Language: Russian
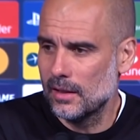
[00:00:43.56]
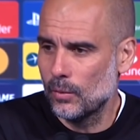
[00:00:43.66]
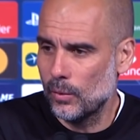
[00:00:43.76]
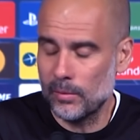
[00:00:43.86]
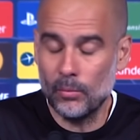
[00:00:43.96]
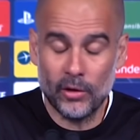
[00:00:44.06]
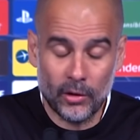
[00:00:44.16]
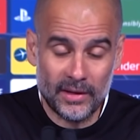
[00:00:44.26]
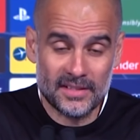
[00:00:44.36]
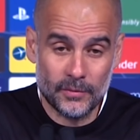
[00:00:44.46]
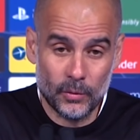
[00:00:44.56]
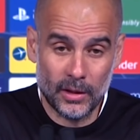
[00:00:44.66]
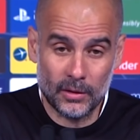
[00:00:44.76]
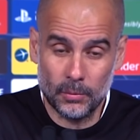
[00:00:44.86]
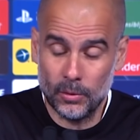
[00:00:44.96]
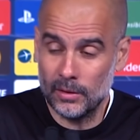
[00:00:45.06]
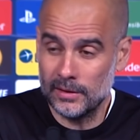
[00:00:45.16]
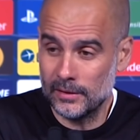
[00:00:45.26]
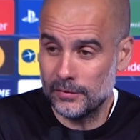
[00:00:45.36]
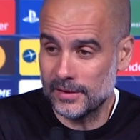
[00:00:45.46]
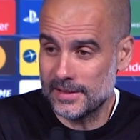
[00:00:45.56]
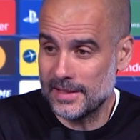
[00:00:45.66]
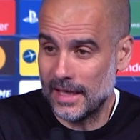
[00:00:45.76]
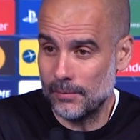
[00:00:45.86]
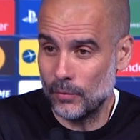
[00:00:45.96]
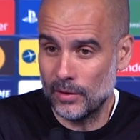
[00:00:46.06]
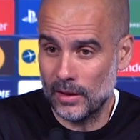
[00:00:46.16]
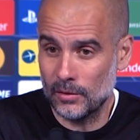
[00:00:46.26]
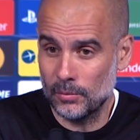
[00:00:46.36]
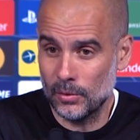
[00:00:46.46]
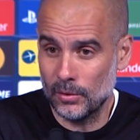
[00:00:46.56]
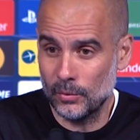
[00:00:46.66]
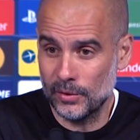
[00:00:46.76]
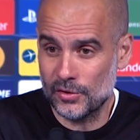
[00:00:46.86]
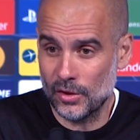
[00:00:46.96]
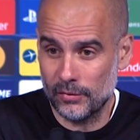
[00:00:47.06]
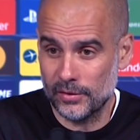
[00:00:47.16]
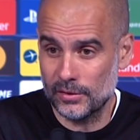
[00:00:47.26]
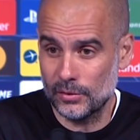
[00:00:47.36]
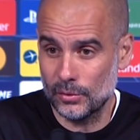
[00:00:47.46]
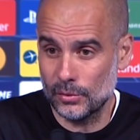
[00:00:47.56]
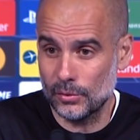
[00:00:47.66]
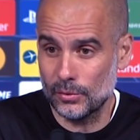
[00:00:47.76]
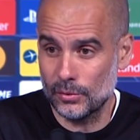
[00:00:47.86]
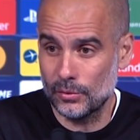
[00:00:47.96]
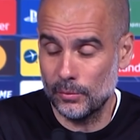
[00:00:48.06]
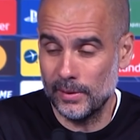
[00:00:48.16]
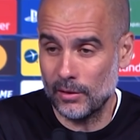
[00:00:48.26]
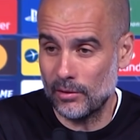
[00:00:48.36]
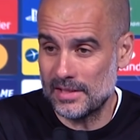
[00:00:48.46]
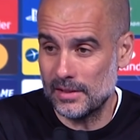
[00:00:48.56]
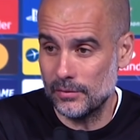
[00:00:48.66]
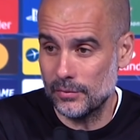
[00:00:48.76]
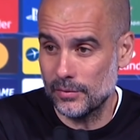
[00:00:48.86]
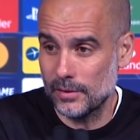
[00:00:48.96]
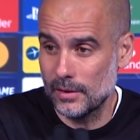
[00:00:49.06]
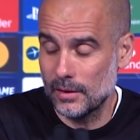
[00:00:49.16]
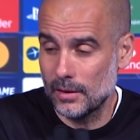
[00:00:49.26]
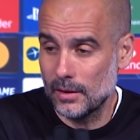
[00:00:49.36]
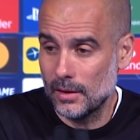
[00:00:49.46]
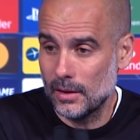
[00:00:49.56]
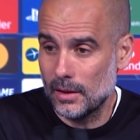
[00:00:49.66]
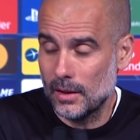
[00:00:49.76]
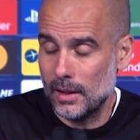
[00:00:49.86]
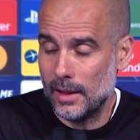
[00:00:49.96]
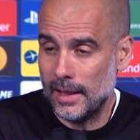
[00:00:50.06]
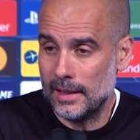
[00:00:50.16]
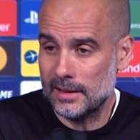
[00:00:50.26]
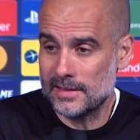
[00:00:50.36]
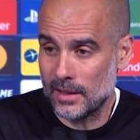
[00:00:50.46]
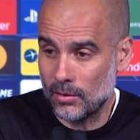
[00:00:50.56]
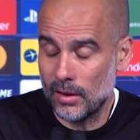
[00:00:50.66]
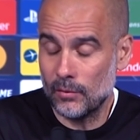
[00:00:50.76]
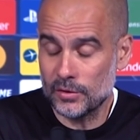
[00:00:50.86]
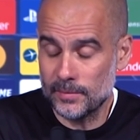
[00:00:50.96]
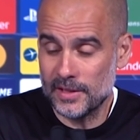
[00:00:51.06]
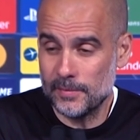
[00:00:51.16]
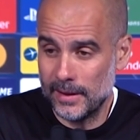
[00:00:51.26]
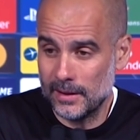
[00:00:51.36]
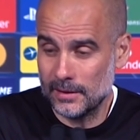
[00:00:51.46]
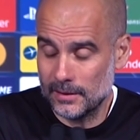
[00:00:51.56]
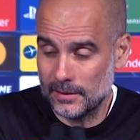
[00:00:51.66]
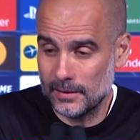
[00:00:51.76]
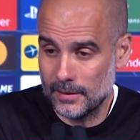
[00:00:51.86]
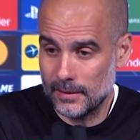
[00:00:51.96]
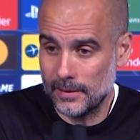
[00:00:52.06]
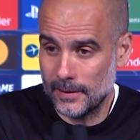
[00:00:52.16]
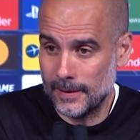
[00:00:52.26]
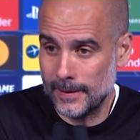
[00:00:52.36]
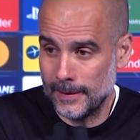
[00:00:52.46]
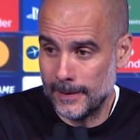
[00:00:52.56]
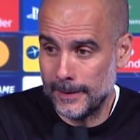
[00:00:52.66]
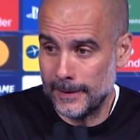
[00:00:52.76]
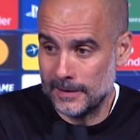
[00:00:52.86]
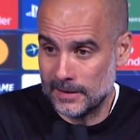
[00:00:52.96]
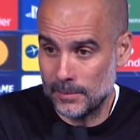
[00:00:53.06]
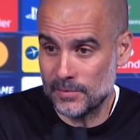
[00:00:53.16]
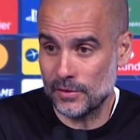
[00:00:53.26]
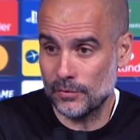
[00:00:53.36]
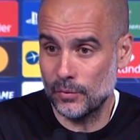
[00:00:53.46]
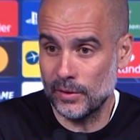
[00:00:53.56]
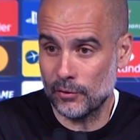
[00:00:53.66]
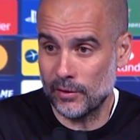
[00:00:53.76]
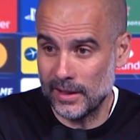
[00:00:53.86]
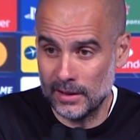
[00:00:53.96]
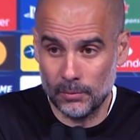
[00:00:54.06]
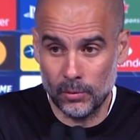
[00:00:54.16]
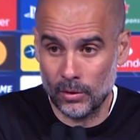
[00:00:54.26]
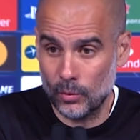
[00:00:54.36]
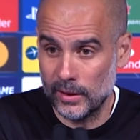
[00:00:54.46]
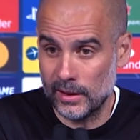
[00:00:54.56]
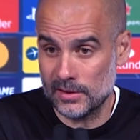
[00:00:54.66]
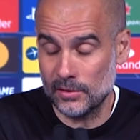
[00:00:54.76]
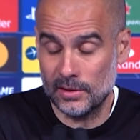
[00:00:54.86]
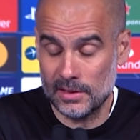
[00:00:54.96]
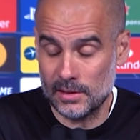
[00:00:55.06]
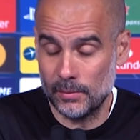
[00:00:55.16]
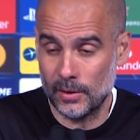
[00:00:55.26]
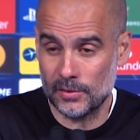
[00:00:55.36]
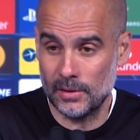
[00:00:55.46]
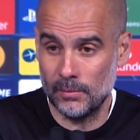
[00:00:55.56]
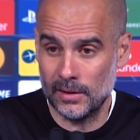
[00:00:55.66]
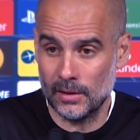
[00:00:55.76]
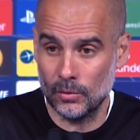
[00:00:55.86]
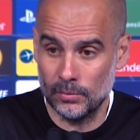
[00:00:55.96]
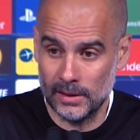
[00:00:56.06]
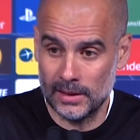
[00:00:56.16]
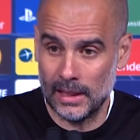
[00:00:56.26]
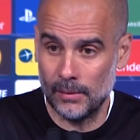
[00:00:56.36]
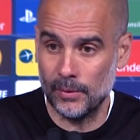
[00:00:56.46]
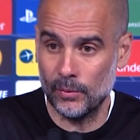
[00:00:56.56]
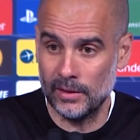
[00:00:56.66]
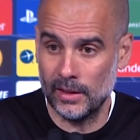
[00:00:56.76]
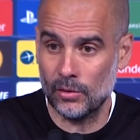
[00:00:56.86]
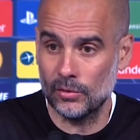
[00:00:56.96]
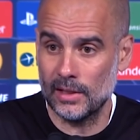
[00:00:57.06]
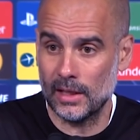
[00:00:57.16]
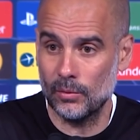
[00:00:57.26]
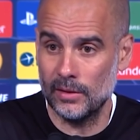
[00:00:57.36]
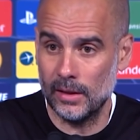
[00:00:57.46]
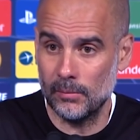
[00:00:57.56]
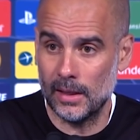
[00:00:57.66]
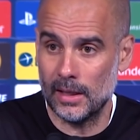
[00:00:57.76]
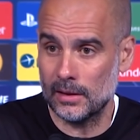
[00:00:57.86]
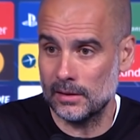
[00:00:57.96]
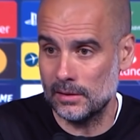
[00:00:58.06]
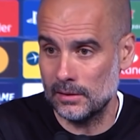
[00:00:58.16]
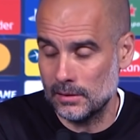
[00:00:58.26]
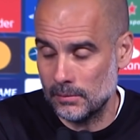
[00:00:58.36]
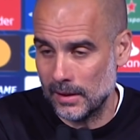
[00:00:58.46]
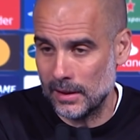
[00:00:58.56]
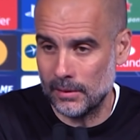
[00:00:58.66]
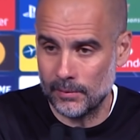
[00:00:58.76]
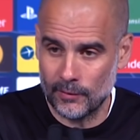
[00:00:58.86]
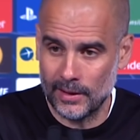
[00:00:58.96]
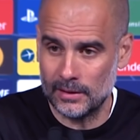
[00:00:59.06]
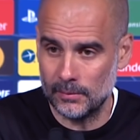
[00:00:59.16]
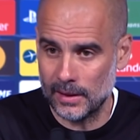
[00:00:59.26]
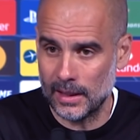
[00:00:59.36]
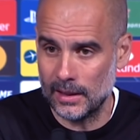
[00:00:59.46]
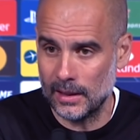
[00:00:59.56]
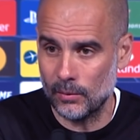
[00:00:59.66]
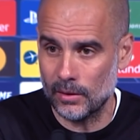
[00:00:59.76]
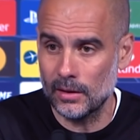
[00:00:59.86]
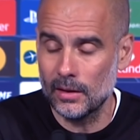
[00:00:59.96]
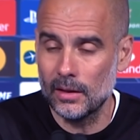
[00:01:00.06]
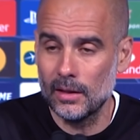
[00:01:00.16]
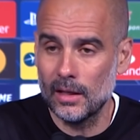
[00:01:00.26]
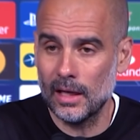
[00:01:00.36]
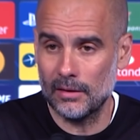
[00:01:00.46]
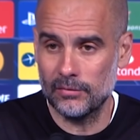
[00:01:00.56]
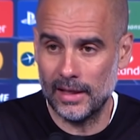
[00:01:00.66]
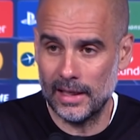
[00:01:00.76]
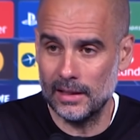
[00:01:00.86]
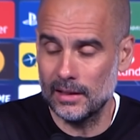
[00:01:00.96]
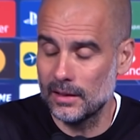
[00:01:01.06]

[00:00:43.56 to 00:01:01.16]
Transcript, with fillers: Во втором тайме мы были более агрессивными без мяча. В первом тайме этого не было. В целом, второй тайм был намного лучше. Мы быстро возвращали себе мяч, хотя это непросто, особенно учитывая построение наших соперников. С Неймаром, Верати и Димарии на нашей половине